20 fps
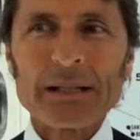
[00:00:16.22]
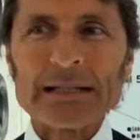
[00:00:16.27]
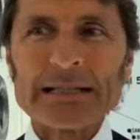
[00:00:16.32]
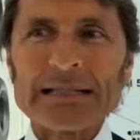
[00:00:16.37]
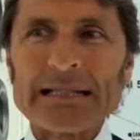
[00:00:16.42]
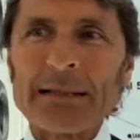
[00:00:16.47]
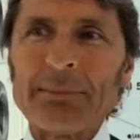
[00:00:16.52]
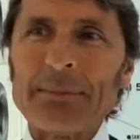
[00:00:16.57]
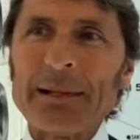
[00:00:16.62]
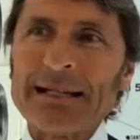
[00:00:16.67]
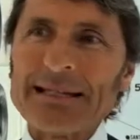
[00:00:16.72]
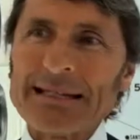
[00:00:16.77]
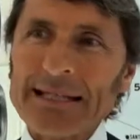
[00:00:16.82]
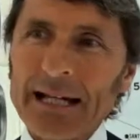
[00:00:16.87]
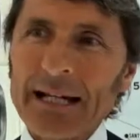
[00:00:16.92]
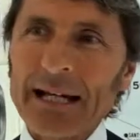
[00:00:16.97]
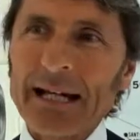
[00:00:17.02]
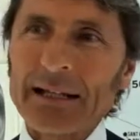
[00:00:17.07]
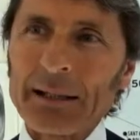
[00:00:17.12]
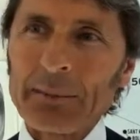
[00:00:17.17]
Sì, ma il
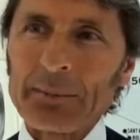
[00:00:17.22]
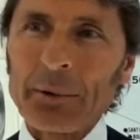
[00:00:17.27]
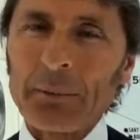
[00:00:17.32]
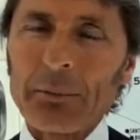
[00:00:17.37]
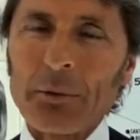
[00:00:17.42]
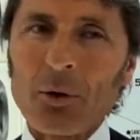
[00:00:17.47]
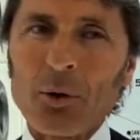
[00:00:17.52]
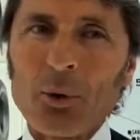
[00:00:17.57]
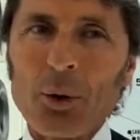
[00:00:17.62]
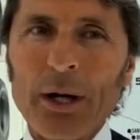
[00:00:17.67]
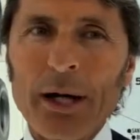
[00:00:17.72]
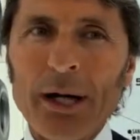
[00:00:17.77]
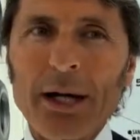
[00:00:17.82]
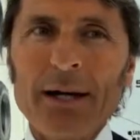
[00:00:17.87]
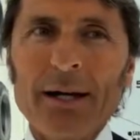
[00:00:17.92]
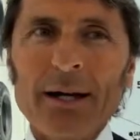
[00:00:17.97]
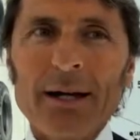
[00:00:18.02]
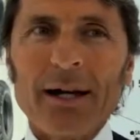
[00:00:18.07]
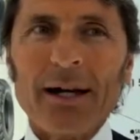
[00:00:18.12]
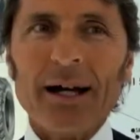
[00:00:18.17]
segreto è proprio
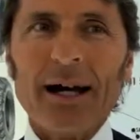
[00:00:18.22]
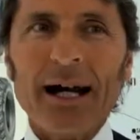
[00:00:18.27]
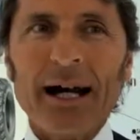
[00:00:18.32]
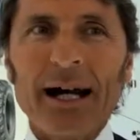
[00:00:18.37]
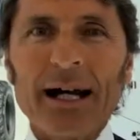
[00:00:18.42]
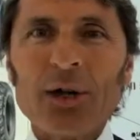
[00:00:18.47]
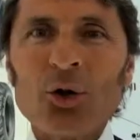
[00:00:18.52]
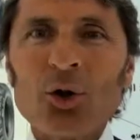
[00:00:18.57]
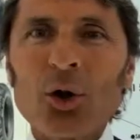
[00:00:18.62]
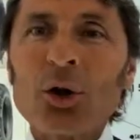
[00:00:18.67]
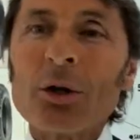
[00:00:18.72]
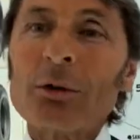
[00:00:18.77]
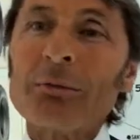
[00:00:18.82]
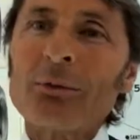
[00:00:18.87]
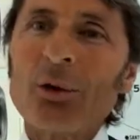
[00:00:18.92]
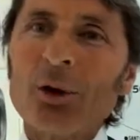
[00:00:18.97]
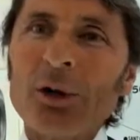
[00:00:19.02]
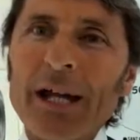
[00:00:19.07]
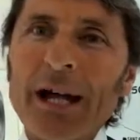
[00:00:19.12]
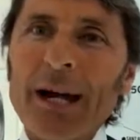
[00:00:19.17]
qui. Eh, noi
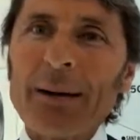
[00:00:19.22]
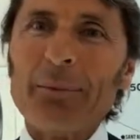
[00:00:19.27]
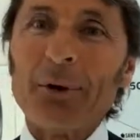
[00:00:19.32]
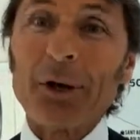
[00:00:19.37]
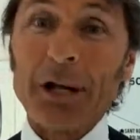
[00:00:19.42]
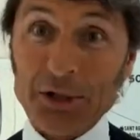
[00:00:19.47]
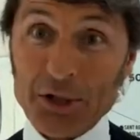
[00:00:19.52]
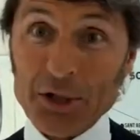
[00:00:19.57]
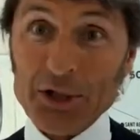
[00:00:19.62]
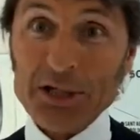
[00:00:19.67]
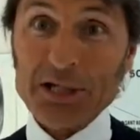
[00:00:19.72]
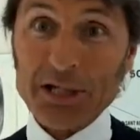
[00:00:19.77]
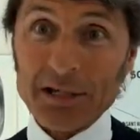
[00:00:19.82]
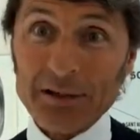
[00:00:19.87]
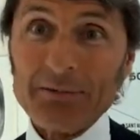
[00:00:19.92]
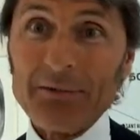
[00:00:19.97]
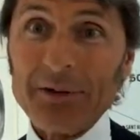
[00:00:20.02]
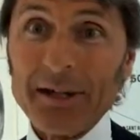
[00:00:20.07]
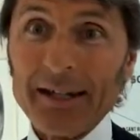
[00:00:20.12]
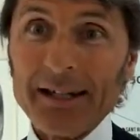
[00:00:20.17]
non vogliamo che ci
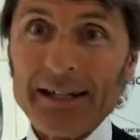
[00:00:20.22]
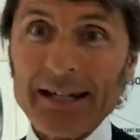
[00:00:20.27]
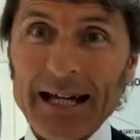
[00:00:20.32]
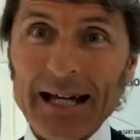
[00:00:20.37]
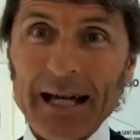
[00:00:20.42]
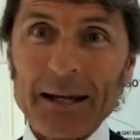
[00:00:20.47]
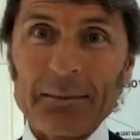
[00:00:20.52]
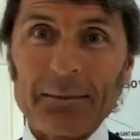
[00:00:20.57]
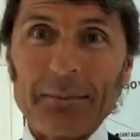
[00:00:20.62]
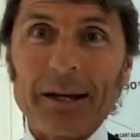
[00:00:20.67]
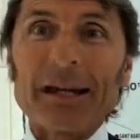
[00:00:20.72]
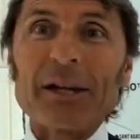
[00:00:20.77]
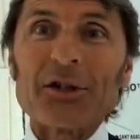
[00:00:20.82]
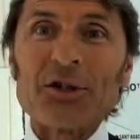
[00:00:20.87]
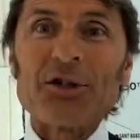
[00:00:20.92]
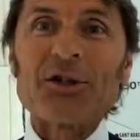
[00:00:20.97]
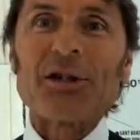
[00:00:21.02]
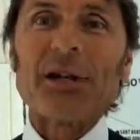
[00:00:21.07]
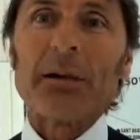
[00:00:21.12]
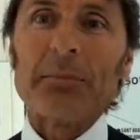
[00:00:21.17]
sia invidia, ma che
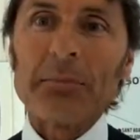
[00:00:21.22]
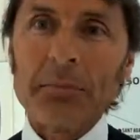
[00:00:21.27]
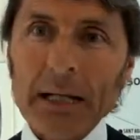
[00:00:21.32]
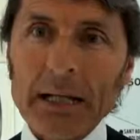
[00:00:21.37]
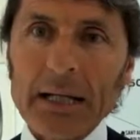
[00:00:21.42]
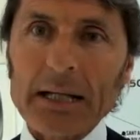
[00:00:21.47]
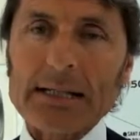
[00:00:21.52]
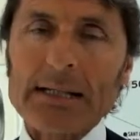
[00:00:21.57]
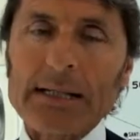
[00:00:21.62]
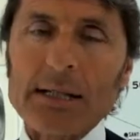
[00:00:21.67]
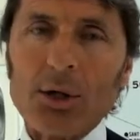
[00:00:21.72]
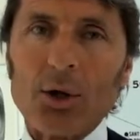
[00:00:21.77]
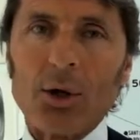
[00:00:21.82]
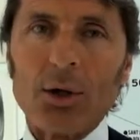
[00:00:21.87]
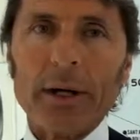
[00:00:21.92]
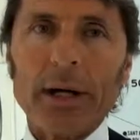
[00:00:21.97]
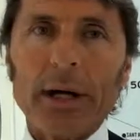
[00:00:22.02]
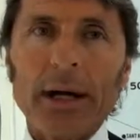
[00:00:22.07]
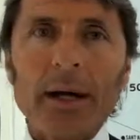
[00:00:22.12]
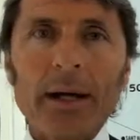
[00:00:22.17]
ci sia
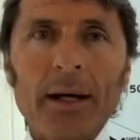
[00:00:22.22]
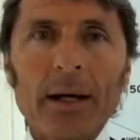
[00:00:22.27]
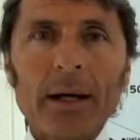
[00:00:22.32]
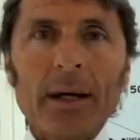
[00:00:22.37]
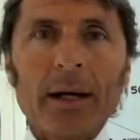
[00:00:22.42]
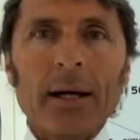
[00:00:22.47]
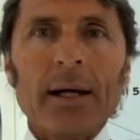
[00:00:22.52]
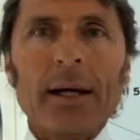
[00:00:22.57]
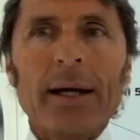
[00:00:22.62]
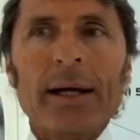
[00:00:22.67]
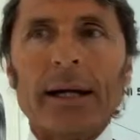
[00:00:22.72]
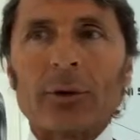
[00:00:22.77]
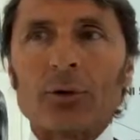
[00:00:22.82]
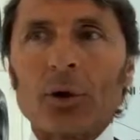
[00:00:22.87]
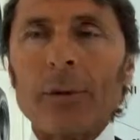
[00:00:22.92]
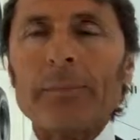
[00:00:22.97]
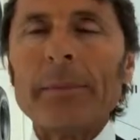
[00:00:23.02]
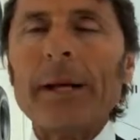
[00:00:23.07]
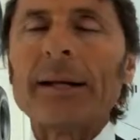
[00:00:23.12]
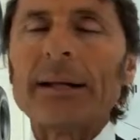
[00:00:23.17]
ammirazione e
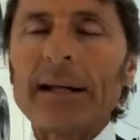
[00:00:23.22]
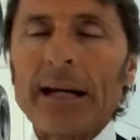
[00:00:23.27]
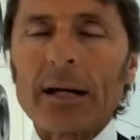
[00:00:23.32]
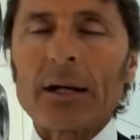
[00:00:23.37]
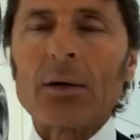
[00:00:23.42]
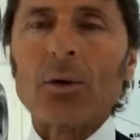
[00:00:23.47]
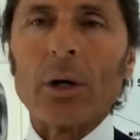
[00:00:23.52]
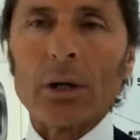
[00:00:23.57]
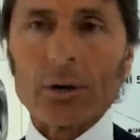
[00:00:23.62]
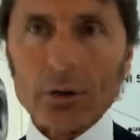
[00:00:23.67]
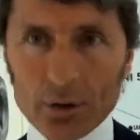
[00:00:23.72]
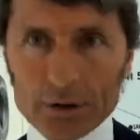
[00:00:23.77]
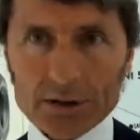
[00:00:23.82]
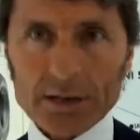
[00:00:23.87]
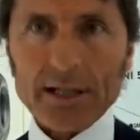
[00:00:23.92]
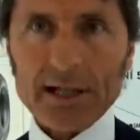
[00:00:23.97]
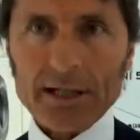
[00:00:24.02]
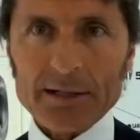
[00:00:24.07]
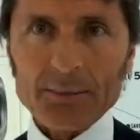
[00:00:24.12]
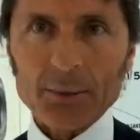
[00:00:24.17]
naturalmente anche una
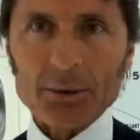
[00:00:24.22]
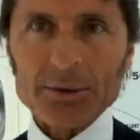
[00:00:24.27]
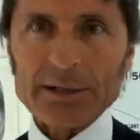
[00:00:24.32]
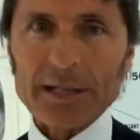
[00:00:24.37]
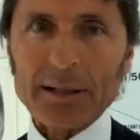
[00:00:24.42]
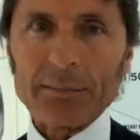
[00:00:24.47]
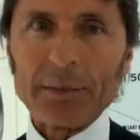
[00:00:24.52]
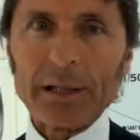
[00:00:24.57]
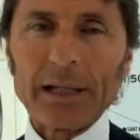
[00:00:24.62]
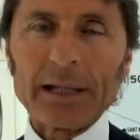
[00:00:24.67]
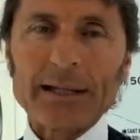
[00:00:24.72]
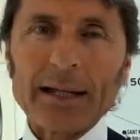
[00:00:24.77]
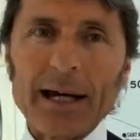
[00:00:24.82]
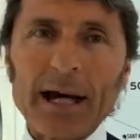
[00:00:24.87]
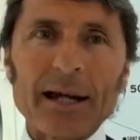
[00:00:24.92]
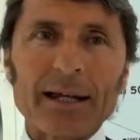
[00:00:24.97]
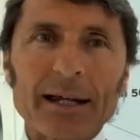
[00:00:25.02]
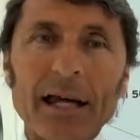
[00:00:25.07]
nostra responsabilità